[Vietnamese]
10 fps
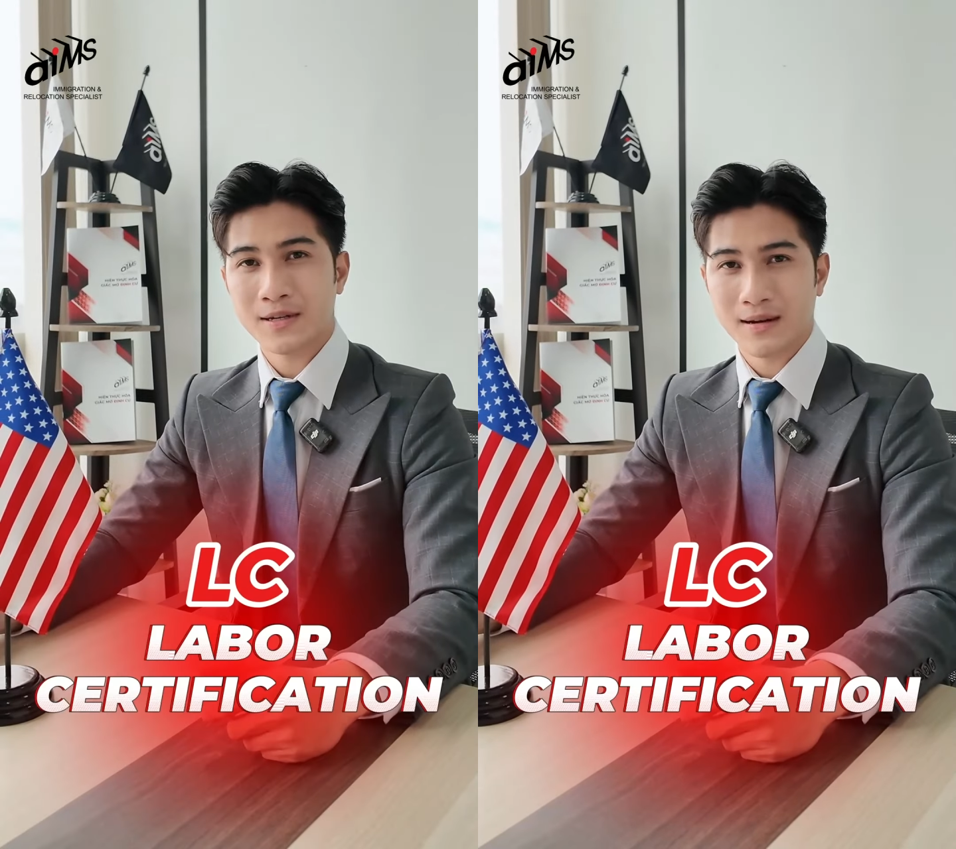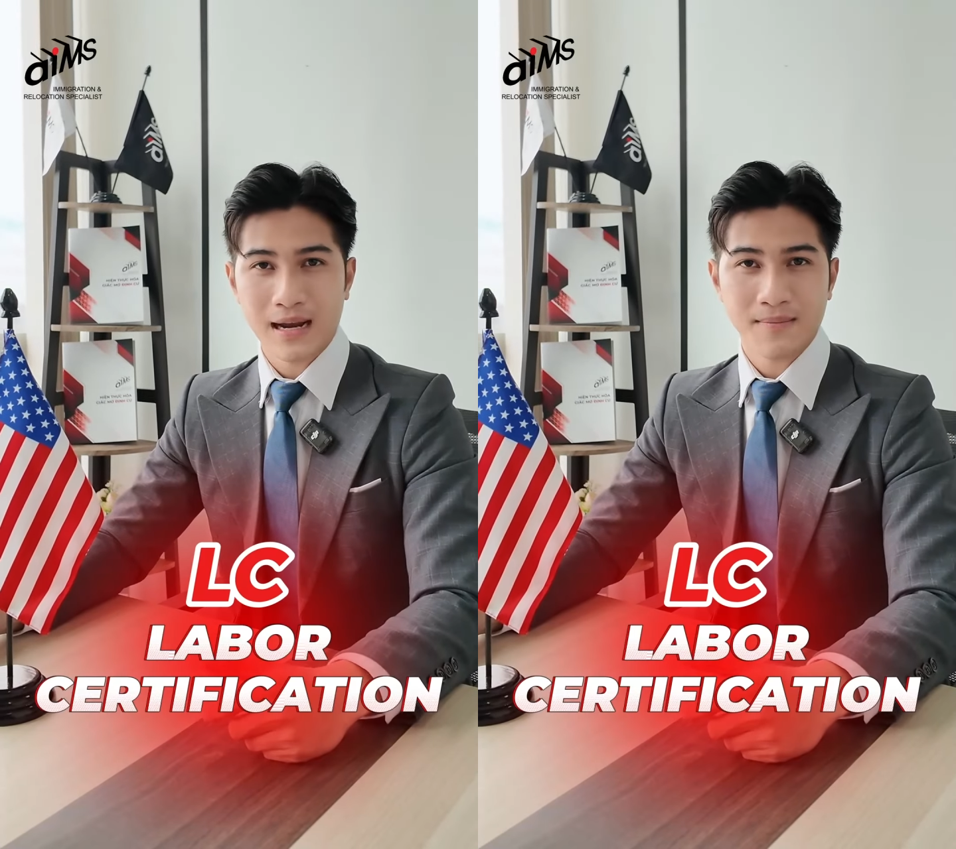
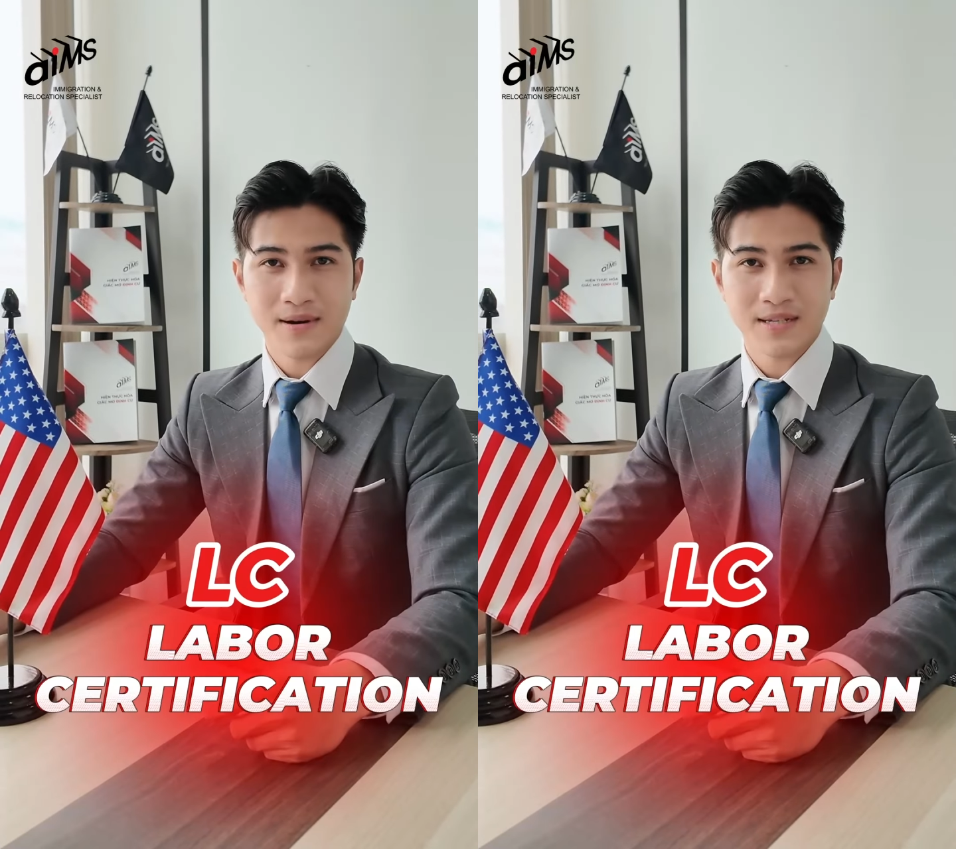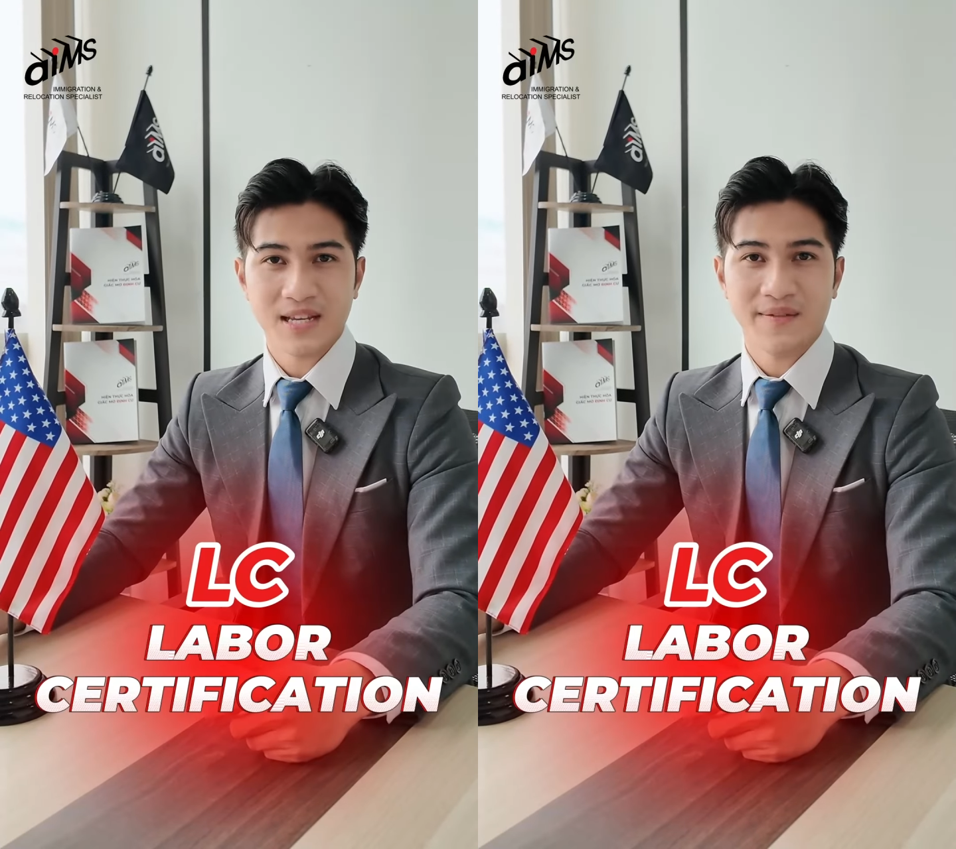từ
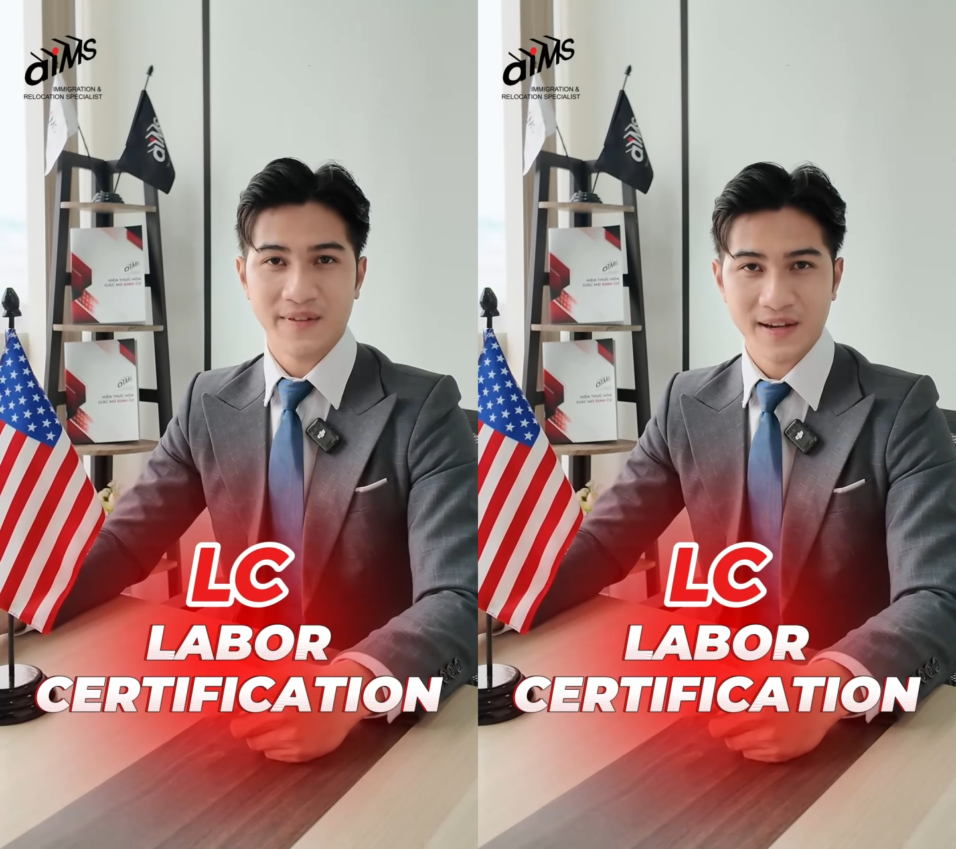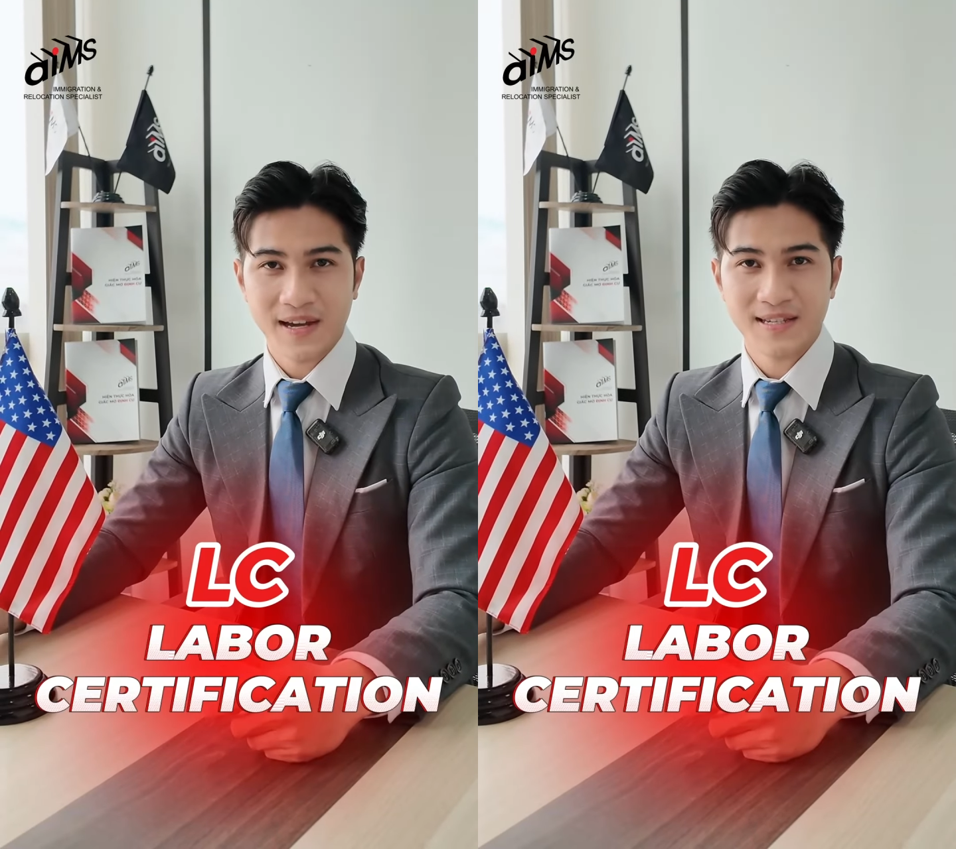Labor
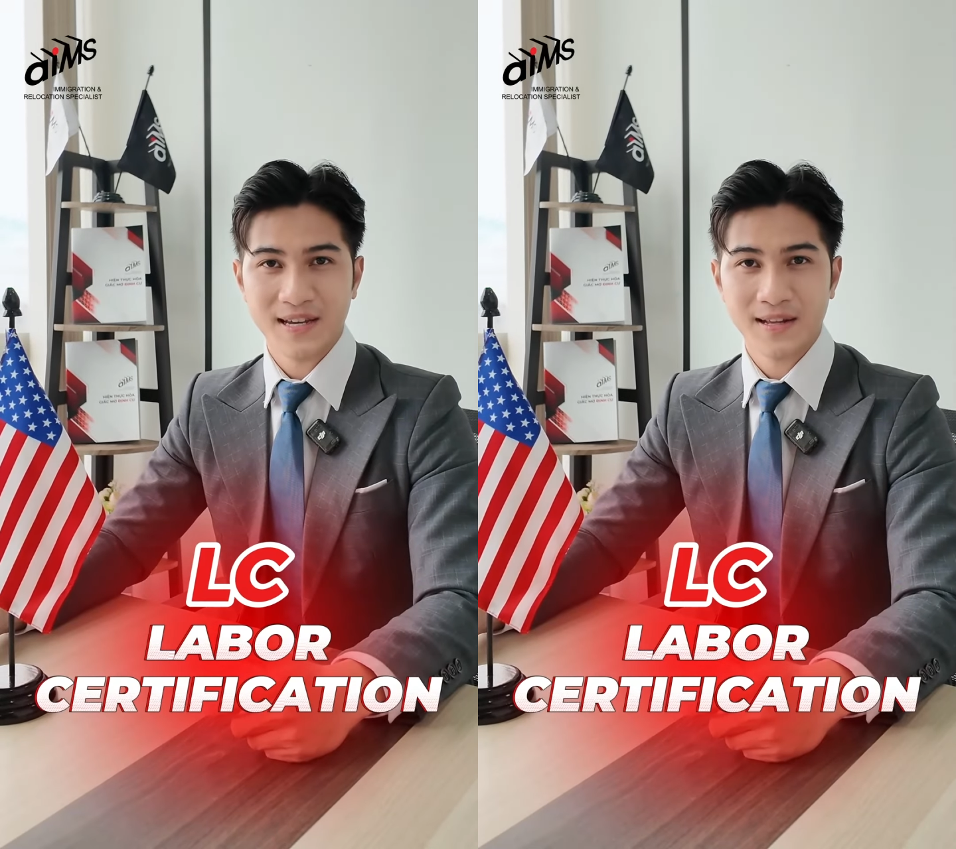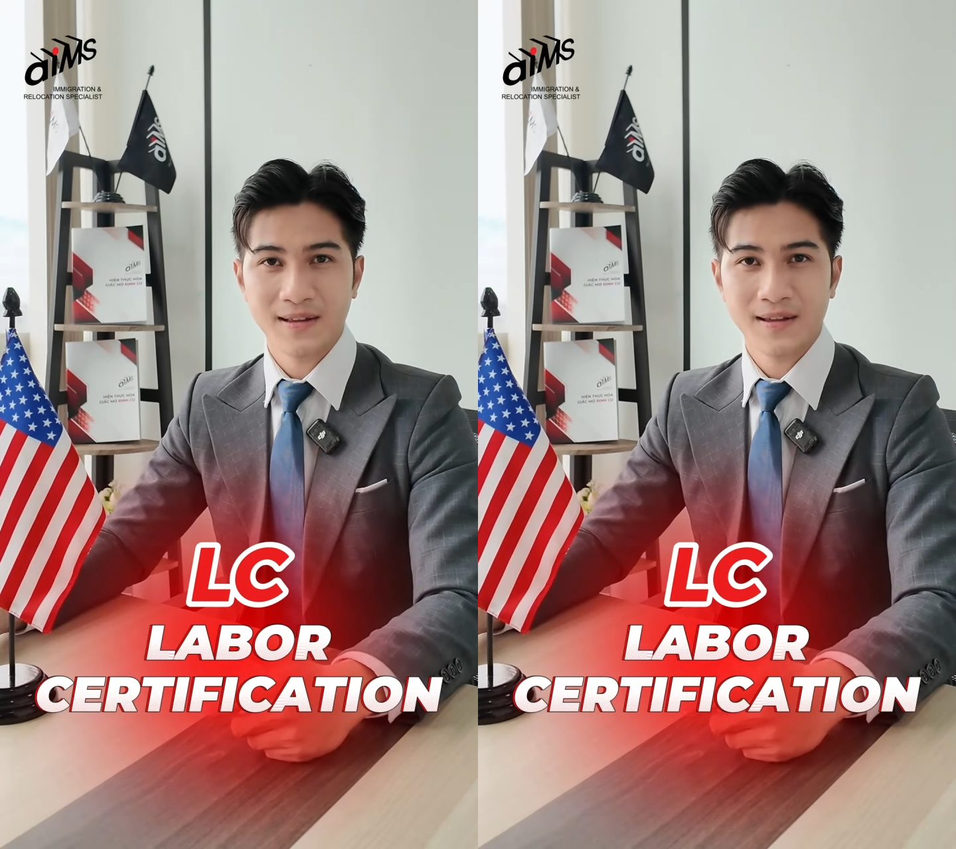Certification,